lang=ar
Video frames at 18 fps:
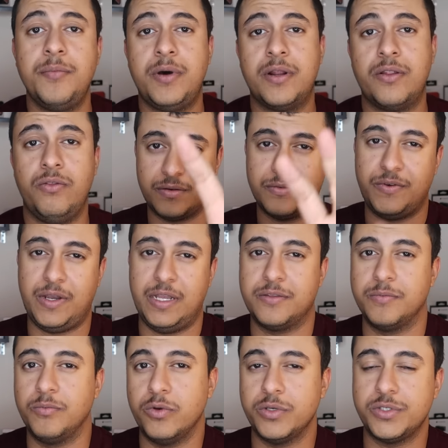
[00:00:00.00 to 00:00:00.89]
برضو
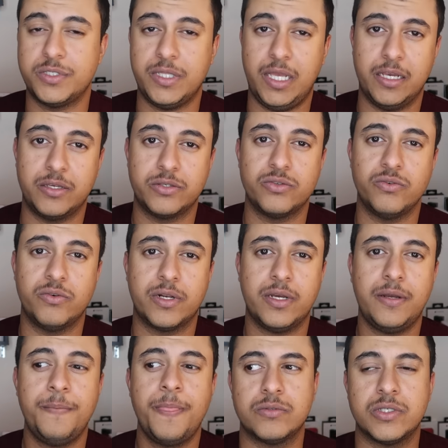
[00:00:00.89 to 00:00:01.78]
رفعت بوست حق
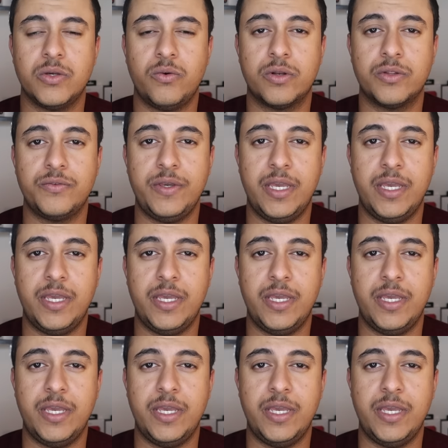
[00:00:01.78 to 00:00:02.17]
صورة صورت